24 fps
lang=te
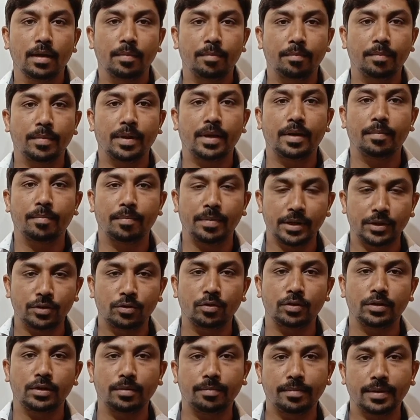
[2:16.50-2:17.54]
మీకు బెస్ట్
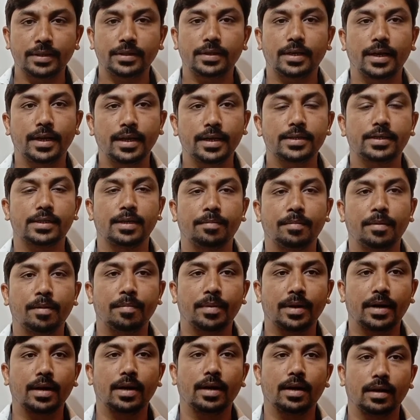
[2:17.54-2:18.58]
నుంచి బెస్ట్ రేట్ ఇస్తాం మేము
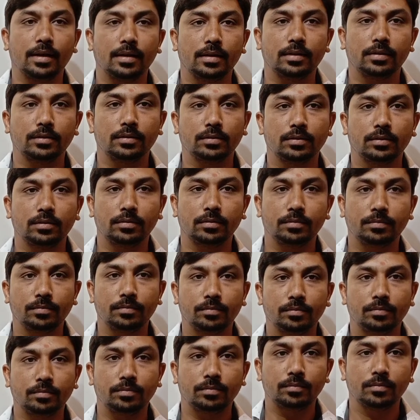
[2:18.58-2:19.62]
ఇక్కడ షాప్ అడ్రస్